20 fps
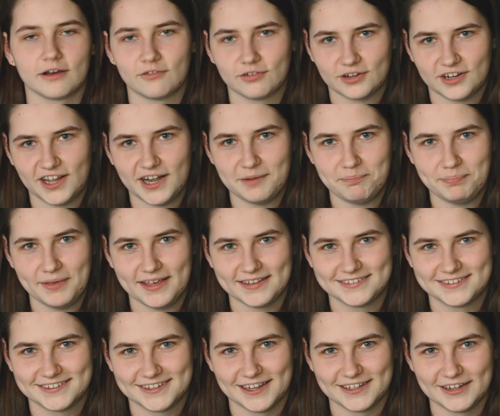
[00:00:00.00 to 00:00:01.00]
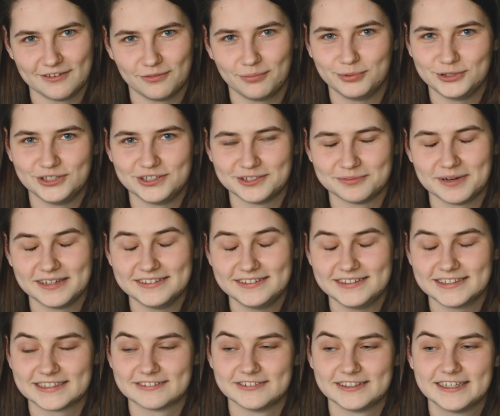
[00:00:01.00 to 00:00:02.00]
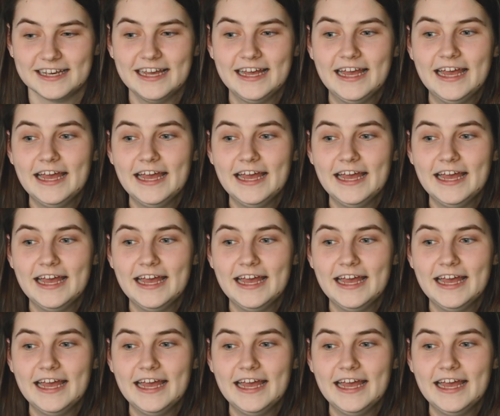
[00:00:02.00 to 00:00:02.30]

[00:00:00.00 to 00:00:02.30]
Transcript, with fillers: так хрипеть, когда вы будете монтировать.